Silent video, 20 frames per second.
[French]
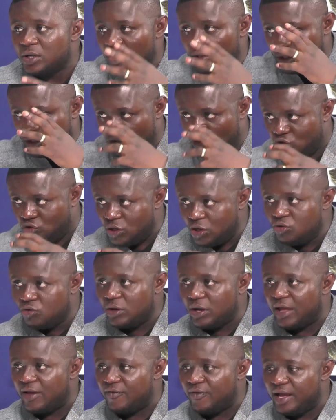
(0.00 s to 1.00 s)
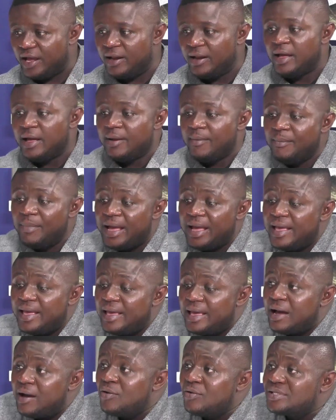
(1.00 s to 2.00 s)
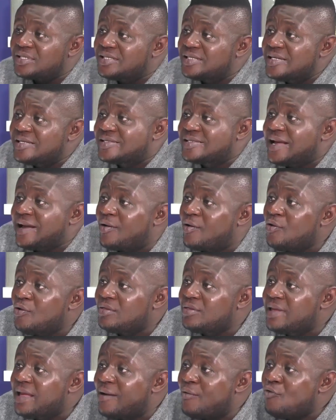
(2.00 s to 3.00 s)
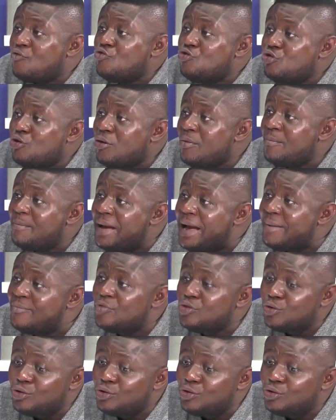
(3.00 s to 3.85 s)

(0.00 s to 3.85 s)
que Dieu nous révèle, mais il y a aussi ces côtés où nous, devons travailler